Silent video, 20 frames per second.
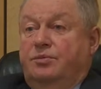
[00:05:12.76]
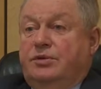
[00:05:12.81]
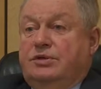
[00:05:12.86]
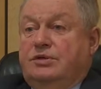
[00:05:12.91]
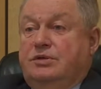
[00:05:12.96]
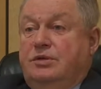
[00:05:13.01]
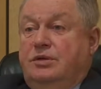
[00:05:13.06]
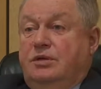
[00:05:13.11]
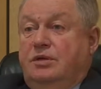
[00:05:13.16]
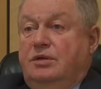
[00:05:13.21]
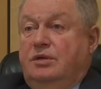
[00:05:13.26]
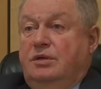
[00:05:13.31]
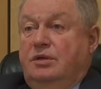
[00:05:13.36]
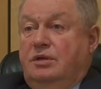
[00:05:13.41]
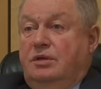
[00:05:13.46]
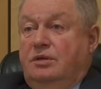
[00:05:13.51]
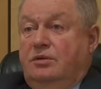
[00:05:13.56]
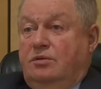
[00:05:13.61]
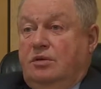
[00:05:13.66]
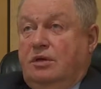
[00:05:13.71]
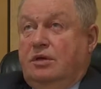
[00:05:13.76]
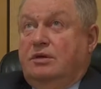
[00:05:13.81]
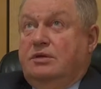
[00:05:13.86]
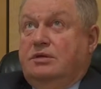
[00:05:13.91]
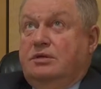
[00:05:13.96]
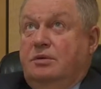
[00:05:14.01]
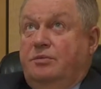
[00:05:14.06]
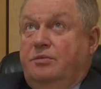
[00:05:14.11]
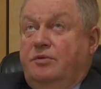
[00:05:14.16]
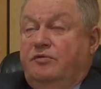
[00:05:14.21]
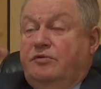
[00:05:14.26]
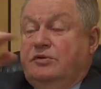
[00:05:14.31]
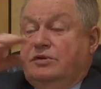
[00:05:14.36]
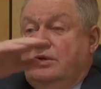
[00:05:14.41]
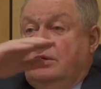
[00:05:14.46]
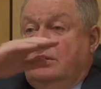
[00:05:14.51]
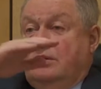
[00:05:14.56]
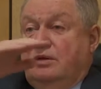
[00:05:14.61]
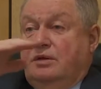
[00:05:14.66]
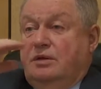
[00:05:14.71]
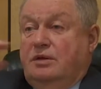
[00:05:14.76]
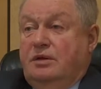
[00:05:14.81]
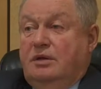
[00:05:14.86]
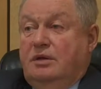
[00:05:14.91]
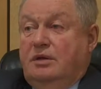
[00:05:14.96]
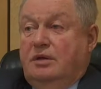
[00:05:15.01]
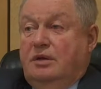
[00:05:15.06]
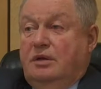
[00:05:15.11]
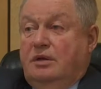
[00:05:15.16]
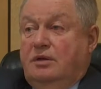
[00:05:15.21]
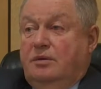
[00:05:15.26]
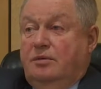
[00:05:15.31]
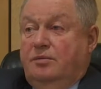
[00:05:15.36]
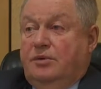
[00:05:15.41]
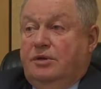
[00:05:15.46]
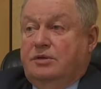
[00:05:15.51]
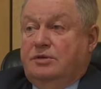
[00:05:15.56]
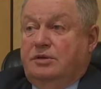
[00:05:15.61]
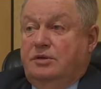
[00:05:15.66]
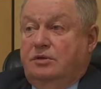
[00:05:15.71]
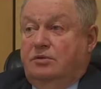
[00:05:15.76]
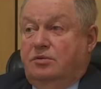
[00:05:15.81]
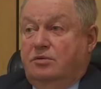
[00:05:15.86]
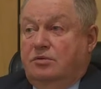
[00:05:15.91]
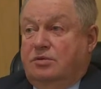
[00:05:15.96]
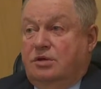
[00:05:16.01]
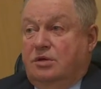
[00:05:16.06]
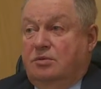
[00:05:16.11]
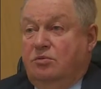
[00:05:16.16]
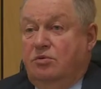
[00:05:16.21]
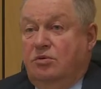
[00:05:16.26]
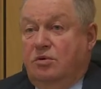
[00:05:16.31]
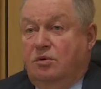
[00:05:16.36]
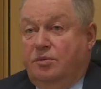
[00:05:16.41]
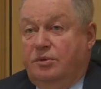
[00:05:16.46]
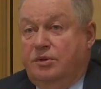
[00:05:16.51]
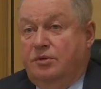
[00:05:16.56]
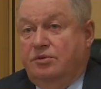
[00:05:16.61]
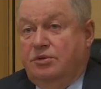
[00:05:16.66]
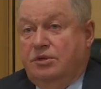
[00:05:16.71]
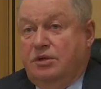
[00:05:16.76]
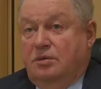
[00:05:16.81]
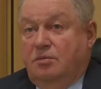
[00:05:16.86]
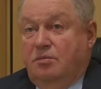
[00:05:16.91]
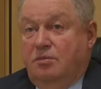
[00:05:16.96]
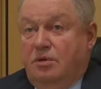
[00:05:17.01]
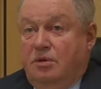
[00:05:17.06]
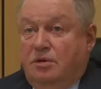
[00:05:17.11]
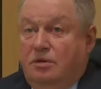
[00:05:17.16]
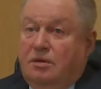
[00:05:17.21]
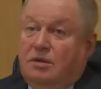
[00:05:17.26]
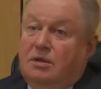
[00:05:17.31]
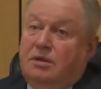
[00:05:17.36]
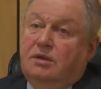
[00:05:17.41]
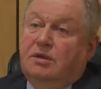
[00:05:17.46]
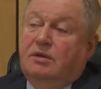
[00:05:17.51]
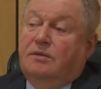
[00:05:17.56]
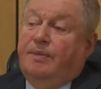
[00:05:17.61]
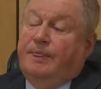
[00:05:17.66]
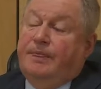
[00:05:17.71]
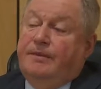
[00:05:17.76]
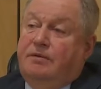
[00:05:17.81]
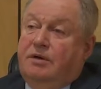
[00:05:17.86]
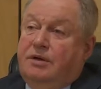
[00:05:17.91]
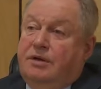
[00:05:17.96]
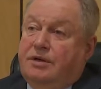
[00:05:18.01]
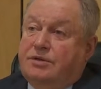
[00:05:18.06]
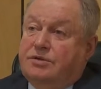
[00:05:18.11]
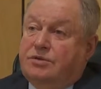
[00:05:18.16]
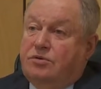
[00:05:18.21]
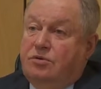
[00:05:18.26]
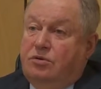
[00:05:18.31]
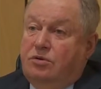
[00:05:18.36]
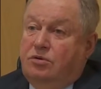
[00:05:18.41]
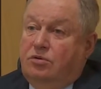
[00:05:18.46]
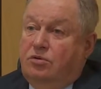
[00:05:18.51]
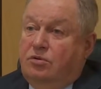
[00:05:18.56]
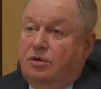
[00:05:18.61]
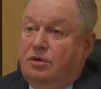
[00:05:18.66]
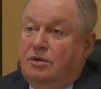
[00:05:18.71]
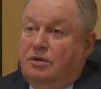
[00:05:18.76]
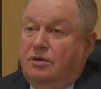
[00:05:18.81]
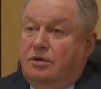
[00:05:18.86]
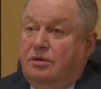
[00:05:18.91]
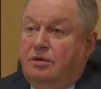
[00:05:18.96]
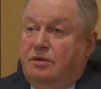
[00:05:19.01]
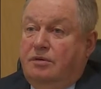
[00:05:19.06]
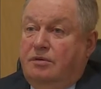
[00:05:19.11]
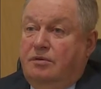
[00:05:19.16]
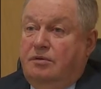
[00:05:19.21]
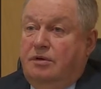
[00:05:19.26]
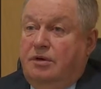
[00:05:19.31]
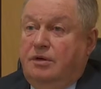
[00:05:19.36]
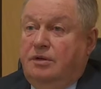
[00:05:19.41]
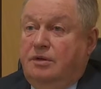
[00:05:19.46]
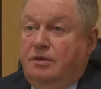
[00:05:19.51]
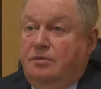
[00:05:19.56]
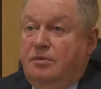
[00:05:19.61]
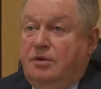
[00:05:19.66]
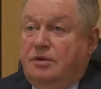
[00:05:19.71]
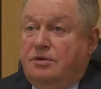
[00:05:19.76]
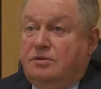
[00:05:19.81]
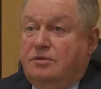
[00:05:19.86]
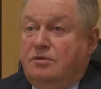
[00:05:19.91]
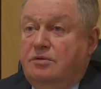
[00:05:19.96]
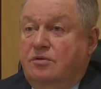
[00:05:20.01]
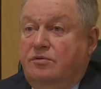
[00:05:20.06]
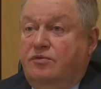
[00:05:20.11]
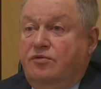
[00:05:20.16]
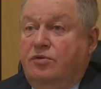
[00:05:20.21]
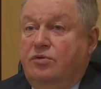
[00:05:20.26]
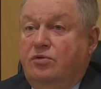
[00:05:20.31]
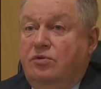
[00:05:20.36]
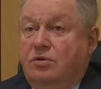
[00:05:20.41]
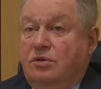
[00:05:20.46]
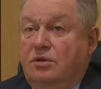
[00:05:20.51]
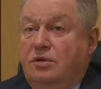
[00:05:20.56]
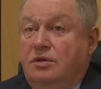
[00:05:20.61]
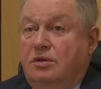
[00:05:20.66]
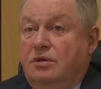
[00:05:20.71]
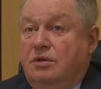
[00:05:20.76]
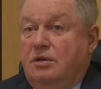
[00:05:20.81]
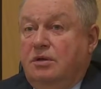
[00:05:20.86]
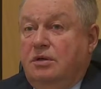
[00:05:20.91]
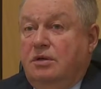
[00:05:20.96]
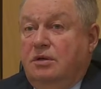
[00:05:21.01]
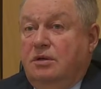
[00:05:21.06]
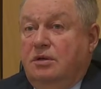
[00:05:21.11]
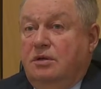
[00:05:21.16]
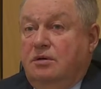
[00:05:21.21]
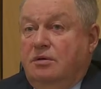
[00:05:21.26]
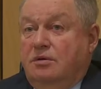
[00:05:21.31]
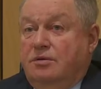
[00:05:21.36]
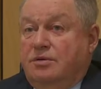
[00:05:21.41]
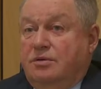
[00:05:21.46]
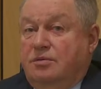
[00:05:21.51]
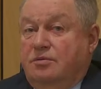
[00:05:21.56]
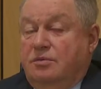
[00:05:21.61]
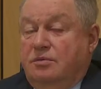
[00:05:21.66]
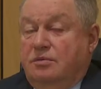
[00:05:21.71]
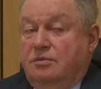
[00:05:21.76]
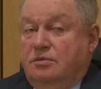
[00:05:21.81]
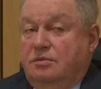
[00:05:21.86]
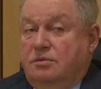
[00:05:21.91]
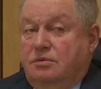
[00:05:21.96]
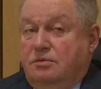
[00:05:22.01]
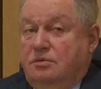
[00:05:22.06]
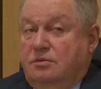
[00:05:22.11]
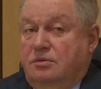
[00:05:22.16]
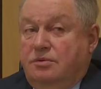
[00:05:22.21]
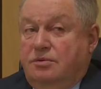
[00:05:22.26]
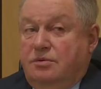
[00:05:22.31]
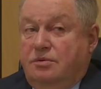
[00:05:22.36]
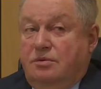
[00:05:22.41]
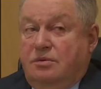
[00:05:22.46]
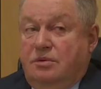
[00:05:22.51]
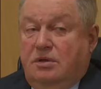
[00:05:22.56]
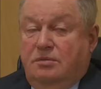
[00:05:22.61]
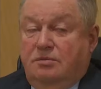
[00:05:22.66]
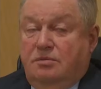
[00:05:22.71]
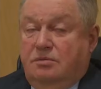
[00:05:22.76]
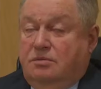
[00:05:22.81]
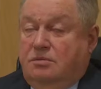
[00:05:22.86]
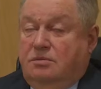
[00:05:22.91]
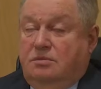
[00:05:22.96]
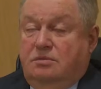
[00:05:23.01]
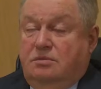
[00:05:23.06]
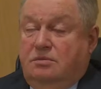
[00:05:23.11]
посередине, ну, так, если по высоте, по центру собора, потому что там был дворец культуры военно-морского флота. В общем, ну, там